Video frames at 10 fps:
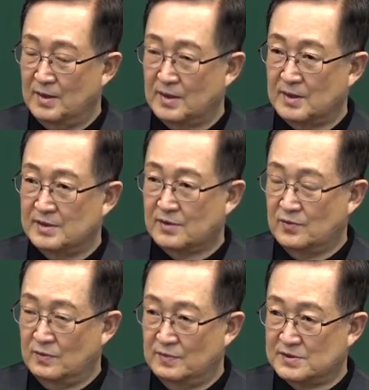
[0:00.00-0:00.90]
근데
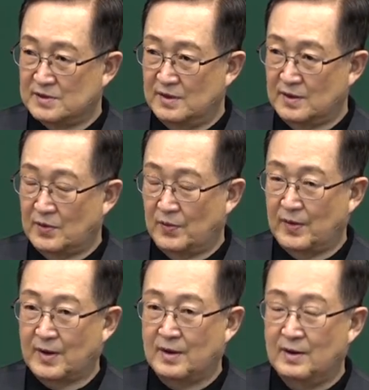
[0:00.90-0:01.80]
교부 시대의
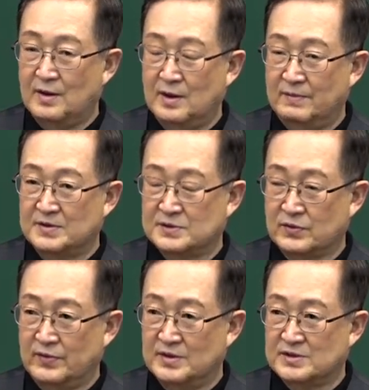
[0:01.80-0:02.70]
교회가 에베소
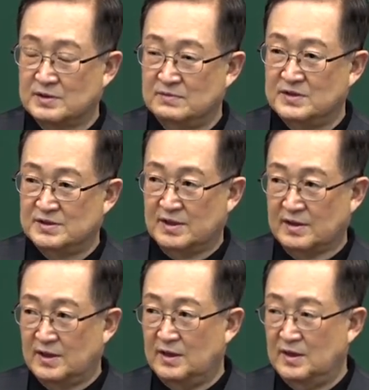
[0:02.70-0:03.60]
교회처럼
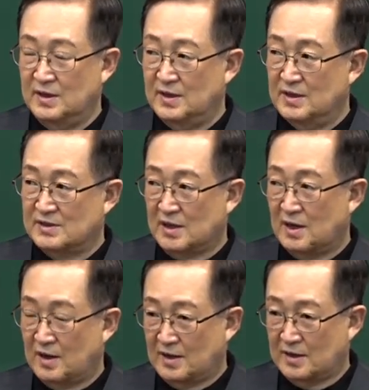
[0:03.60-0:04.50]
시작이 잘
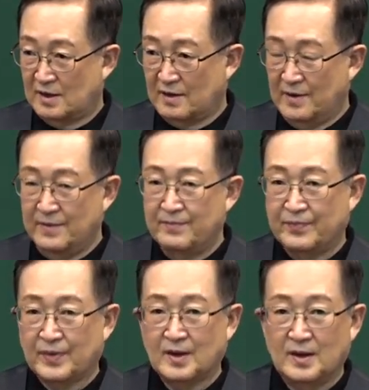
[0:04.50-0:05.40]
나가다가
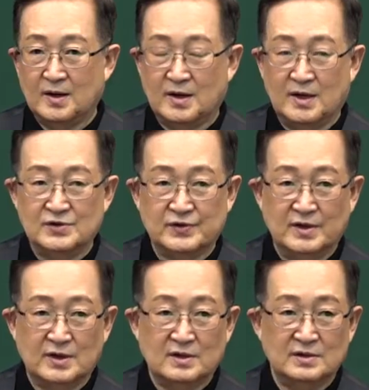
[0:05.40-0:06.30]

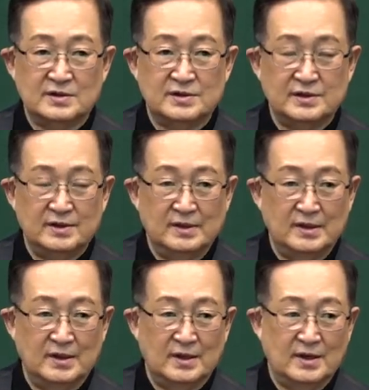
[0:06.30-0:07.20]
나중에 끝이
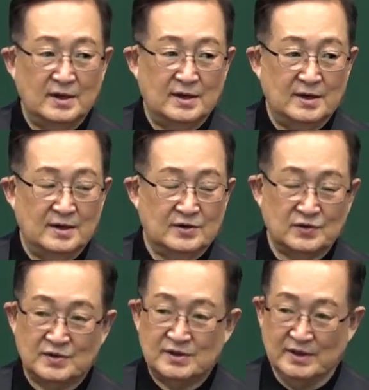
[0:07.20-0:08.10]

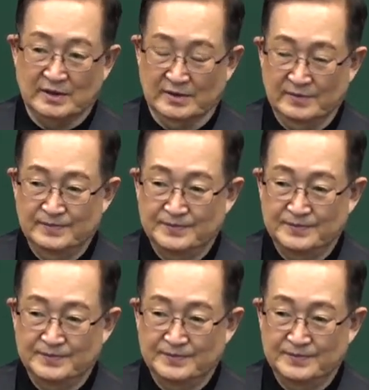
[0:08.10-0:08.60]
좋지 않은